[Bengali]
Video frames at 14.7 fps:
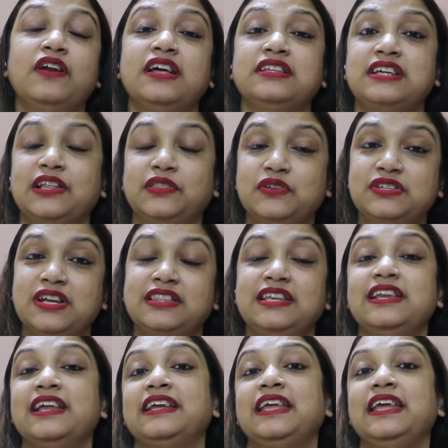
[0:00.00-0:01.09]
করা
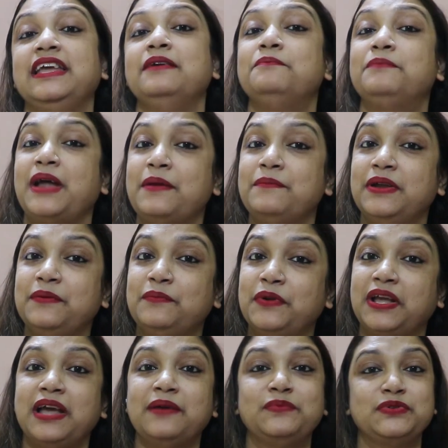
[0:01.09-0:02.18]
ছাত্রছাত্রীরা কি প্রাইমারি
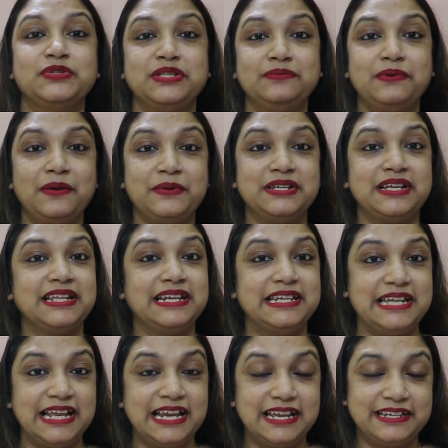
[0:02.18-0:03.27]
পরীক্ষায় বসতে পারবে যাদের
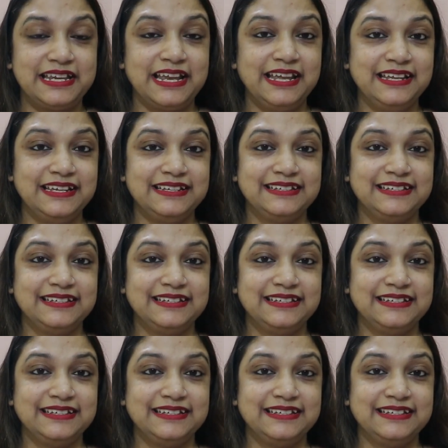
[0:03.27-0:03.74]
ডিএলএড নেই